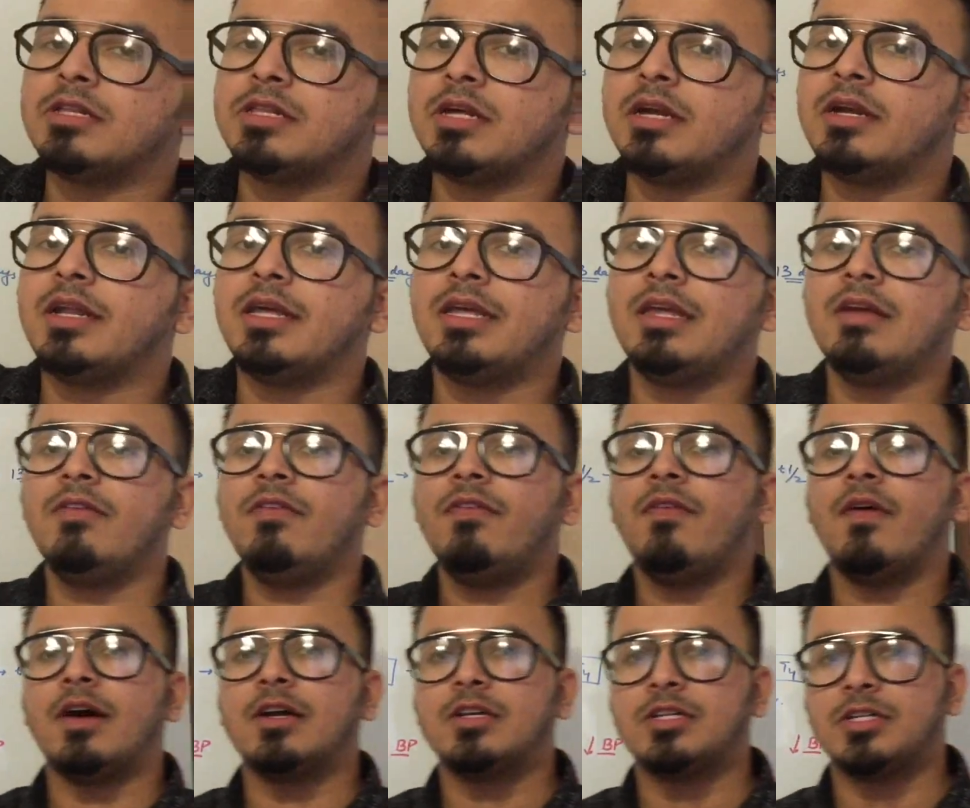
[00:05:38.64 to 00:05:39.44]
परसेंट है ये
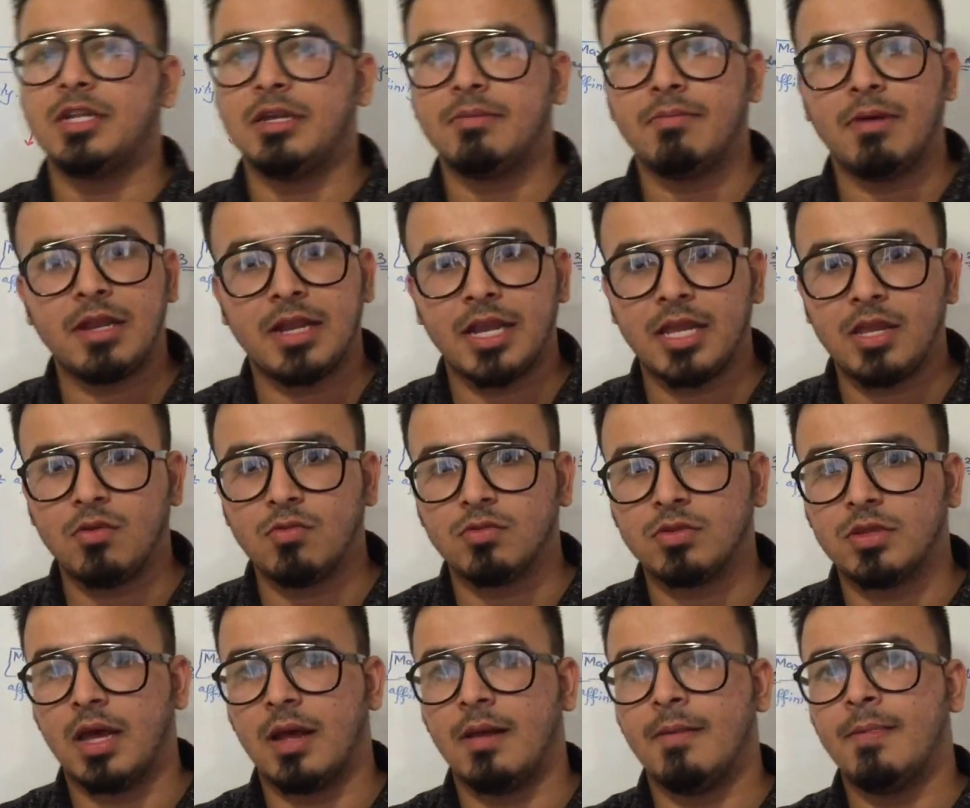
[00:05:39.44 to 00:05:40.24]
फंक्शनेबल नहीं
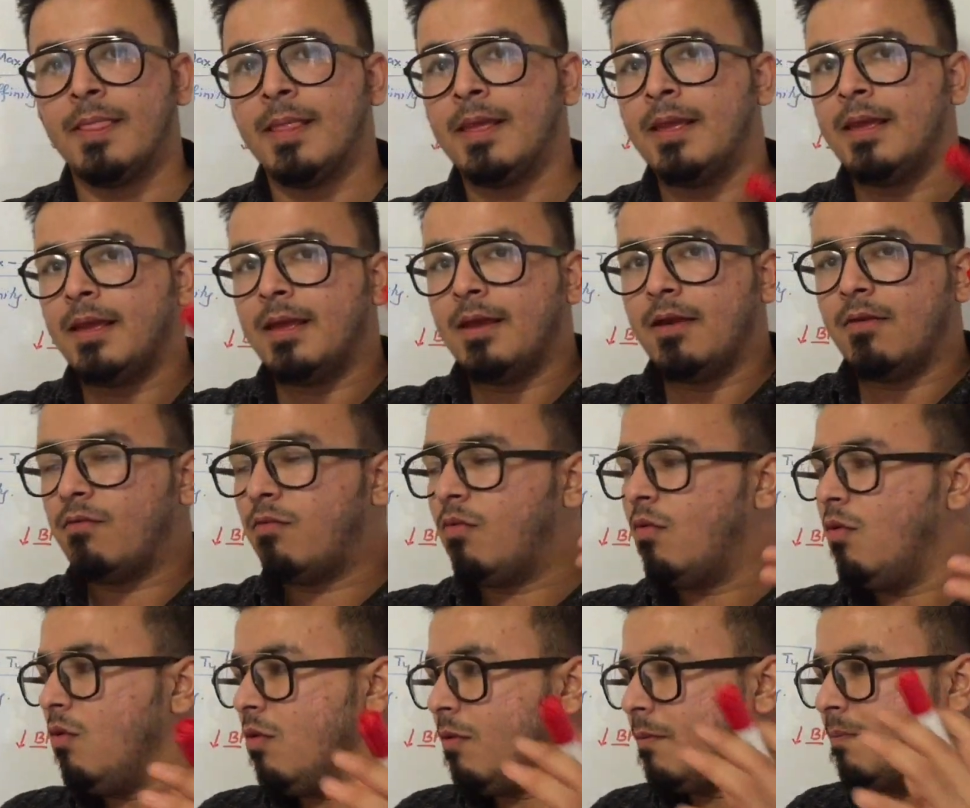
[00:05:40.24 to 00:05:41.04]
होता
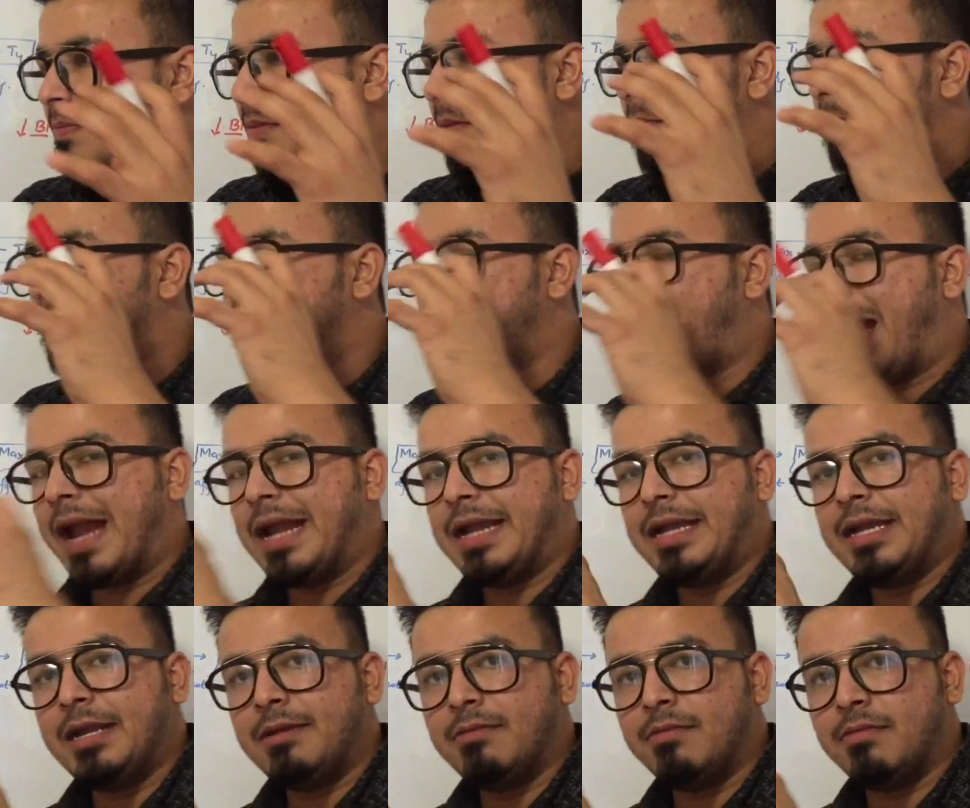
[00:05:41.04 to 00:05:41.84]
वो
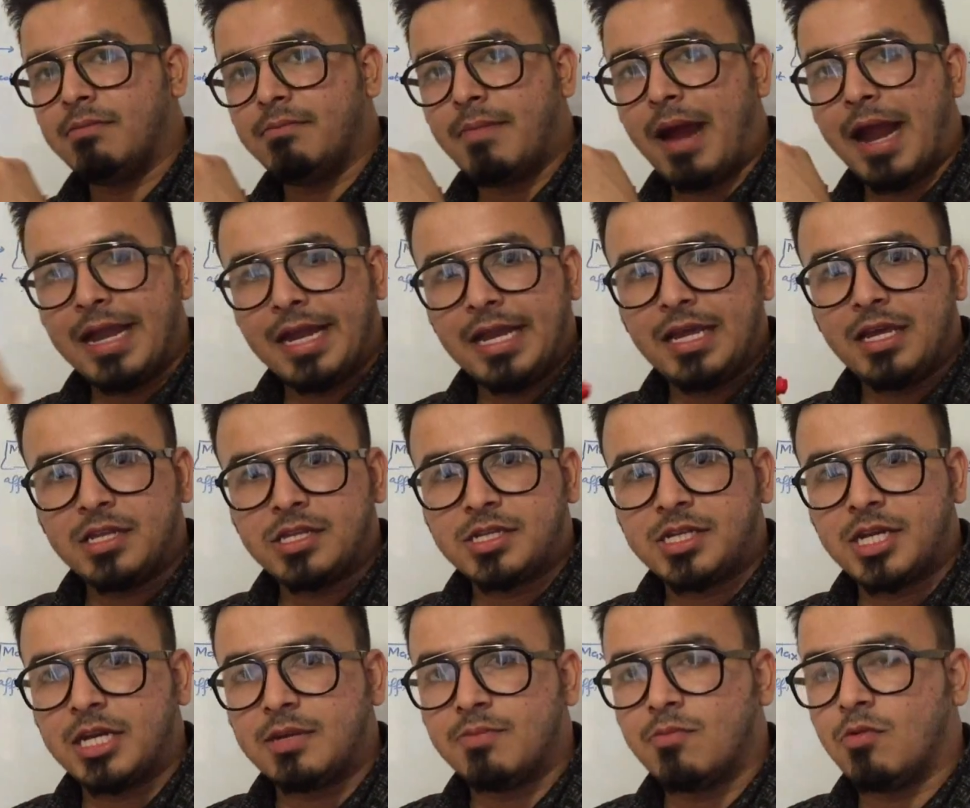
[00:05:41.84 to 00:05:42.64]
बाइंडिंग
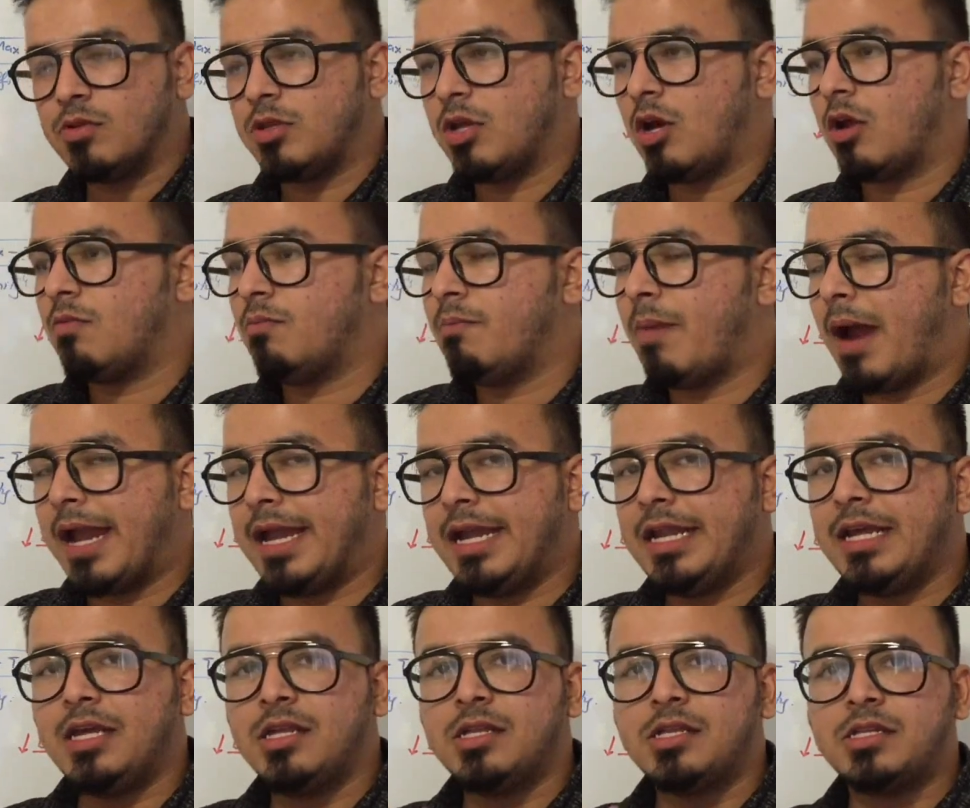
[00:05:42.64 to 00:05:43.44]
स्टेट में होता है और
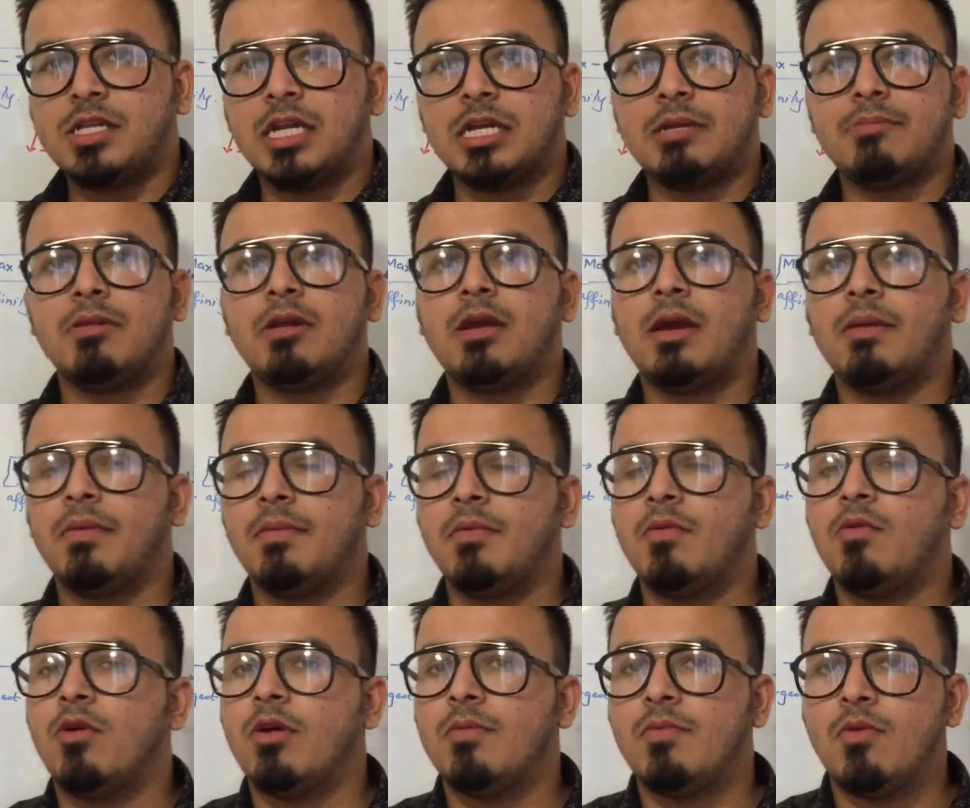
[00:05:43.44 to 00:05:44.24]
बाइंडिंग स्टेट में
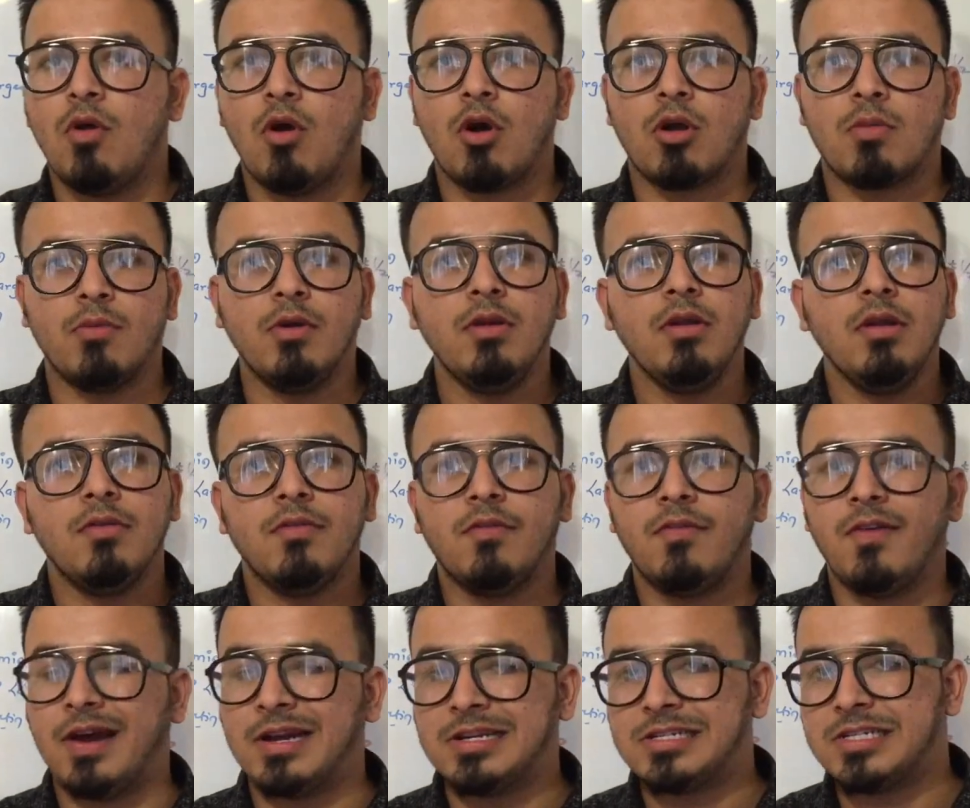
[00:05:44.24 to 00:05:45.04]
कभी भी कोई भी हार्मोन
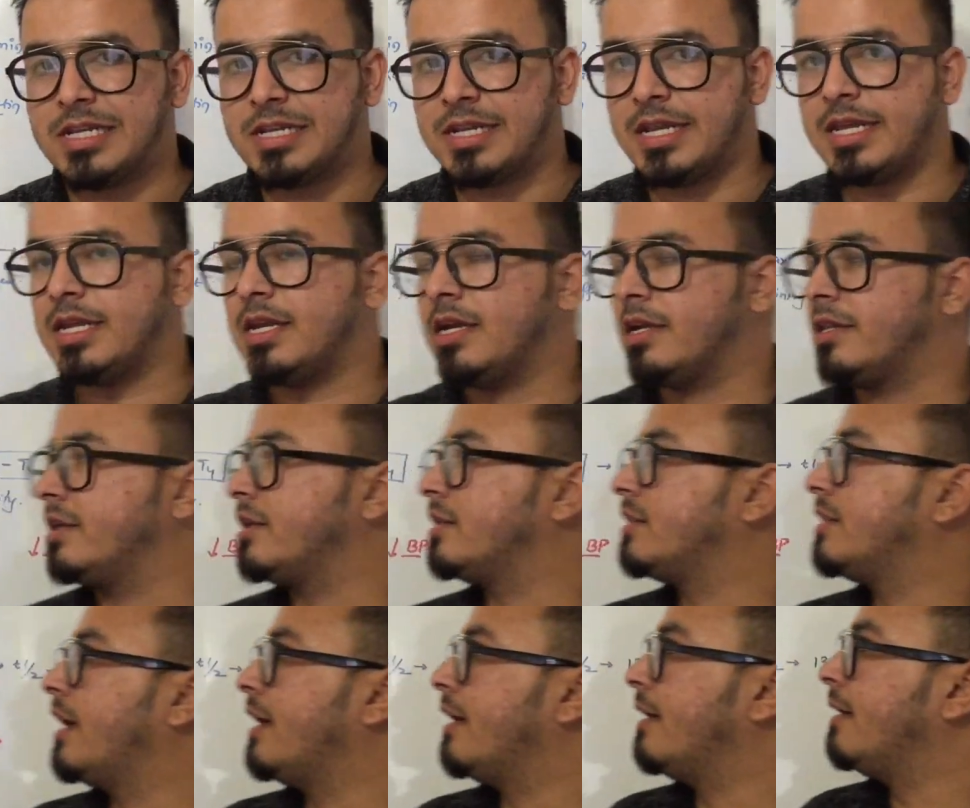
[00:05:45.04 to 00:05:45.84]
फंक्शन नहीं कर
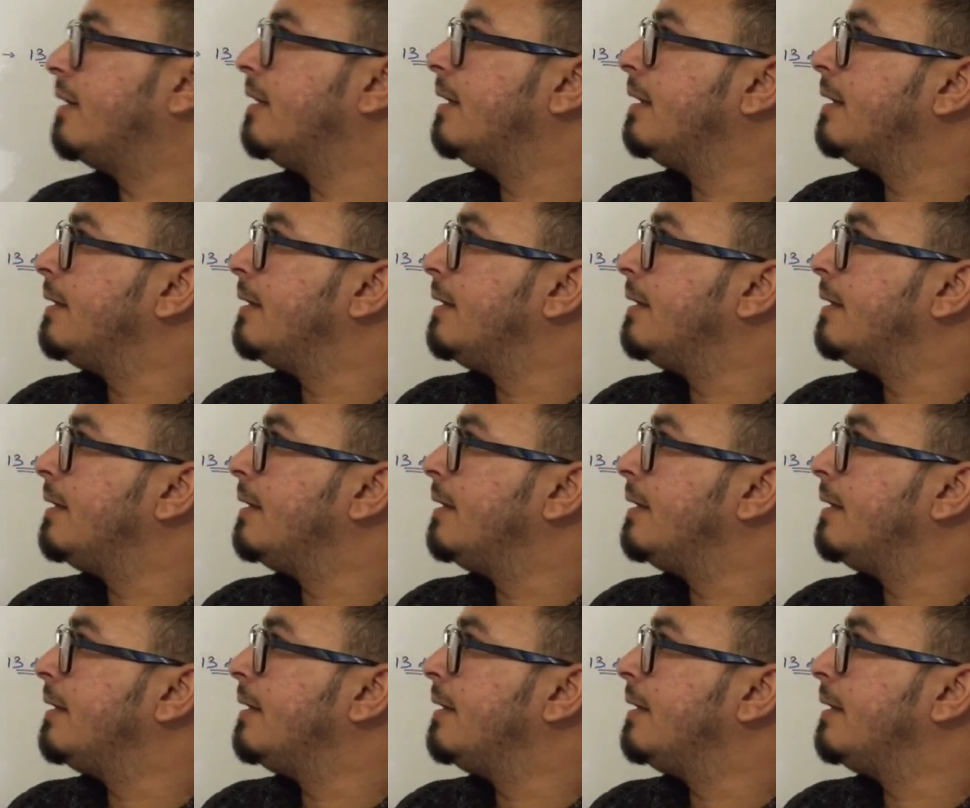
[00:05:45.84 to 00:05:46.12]
सकता है